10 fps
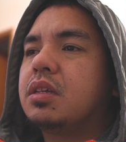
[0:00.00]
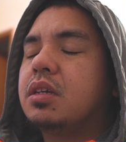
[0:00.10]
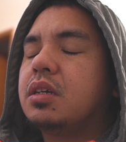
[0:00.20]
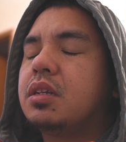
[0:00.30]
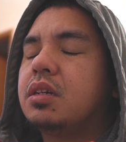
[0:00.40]

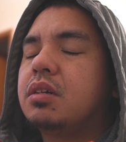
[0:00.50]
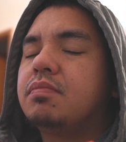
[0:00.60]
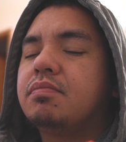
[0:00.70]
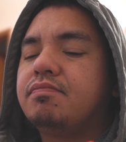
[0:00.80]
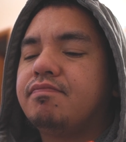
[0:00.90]
and um,
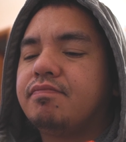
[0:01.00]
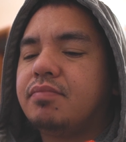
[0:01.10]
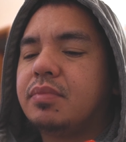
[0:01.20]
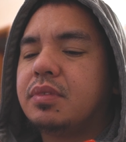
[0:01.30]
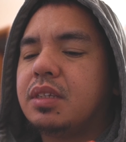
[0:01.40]

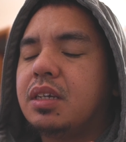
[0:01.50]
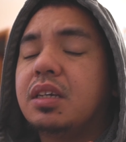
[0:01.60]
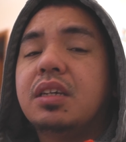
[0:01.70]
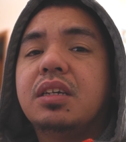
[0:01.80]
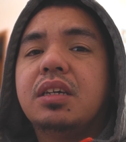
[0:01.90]

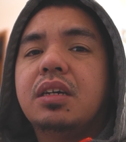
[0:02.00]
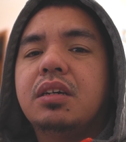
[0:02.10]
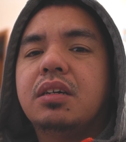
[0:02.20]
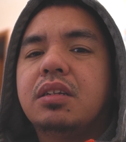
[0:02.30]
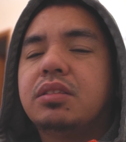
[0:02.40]
yeah
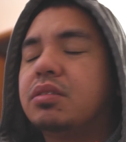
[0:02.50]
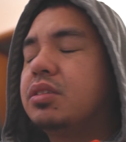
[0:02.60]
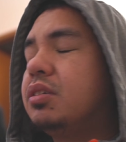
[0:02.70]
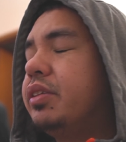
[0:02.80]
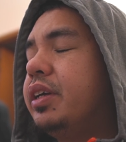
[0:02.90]
I'll talk
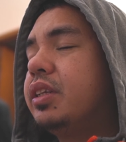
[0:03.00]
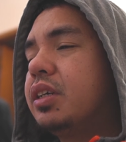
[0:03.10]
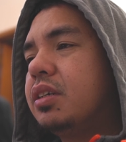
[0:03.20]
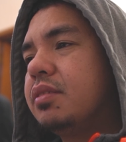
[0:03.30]
to you later